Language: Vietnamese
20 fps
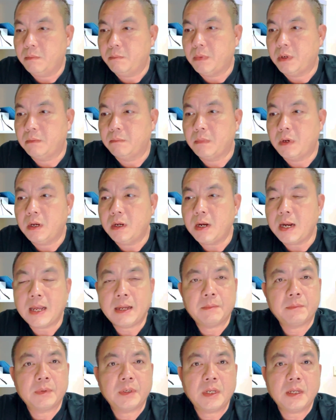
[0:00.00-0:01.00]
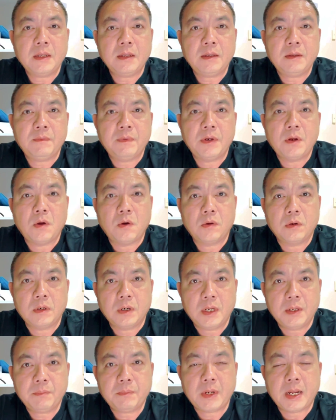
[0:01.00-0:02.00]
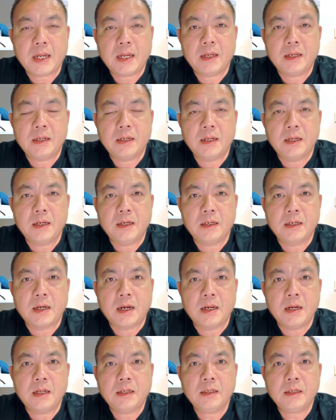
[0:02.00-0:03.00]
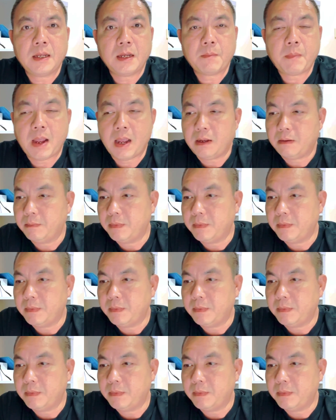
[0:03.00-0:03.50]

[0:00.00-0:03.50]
mình mới làm cái video clip này gửi đến các bạn.